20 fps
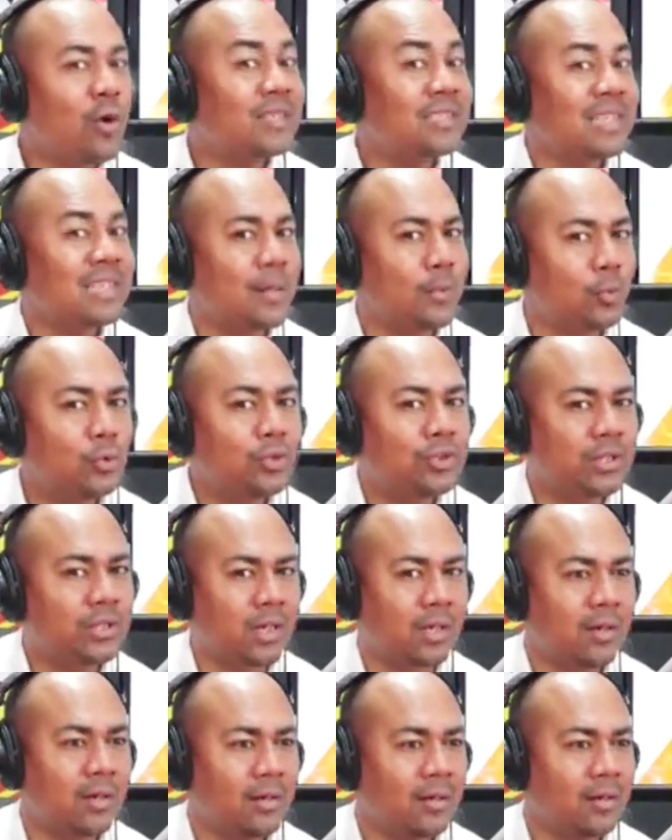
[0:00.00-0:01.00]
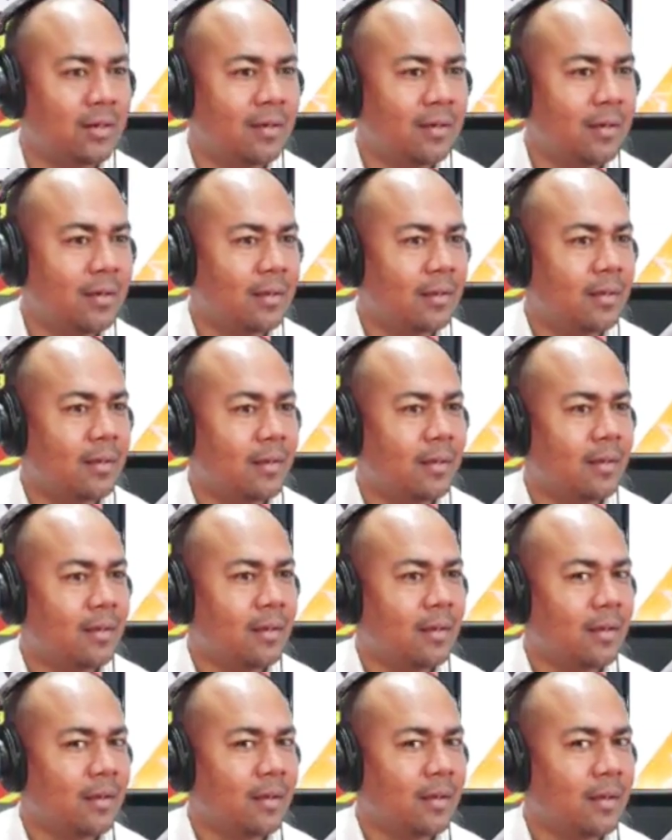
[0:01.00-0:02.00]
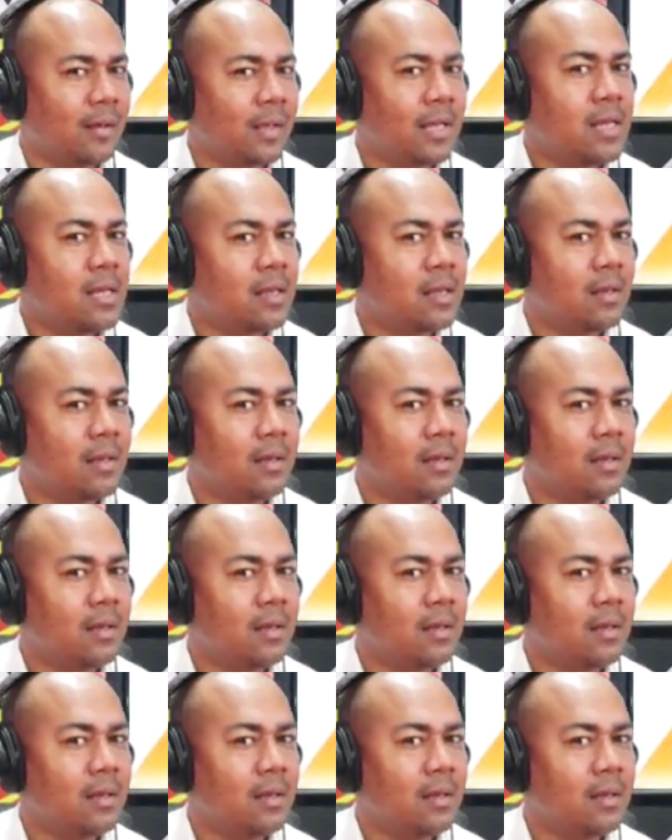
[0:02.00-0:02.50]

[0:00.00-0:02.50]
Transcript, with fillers: sea mucha. ¿Eh?